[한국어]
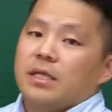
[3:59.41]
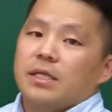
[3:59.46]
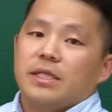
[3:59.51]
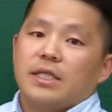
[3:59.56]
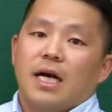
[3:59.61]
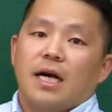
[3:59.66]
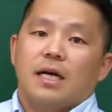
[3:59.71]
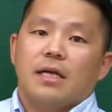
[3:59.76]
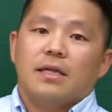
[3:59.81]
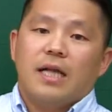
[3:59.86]

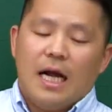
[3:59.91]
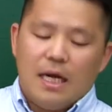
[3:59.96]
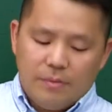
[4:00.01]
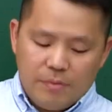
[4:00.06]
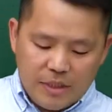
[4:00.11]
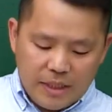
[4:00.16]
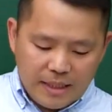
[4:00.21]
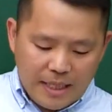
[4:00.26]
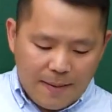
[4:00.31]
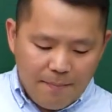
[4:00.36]
자, 다음
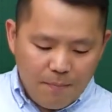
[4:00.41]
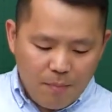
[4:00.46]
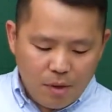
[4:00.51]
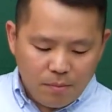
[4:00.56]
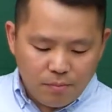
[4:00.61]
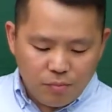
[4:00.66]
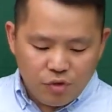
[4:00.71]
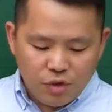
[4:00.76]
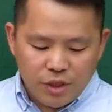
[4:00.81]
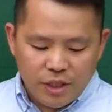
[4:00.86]
이제
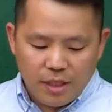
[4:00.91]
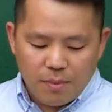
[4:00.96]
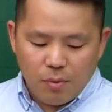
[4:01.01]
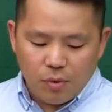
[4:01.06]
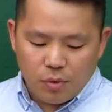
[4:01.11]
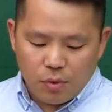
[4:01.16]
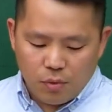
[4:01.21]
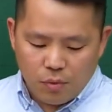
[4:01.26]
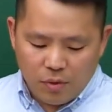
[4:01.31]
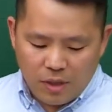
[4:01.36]
3번 문제
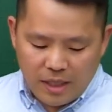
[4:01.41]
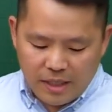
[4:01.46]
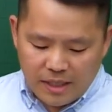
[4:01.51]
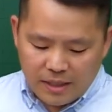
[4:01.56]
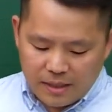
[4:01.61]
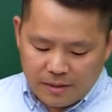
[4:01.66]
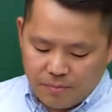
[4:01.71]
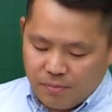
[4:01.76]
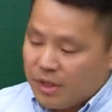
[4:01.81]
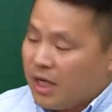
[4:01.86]
보도록
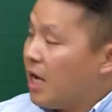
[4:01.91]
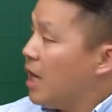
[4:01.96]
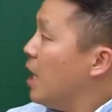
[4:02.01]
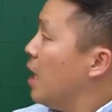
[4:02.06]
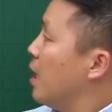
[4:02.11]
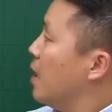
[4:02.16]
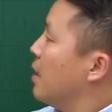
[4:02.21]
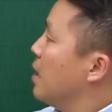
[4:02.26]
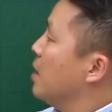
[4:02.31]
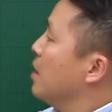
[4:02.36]

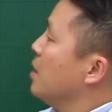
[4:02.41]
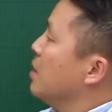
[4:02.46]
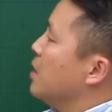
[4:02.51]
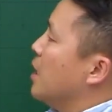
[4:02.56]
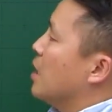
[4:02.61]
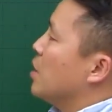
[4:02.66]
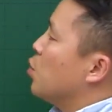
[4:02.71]
하겠습니다. 자,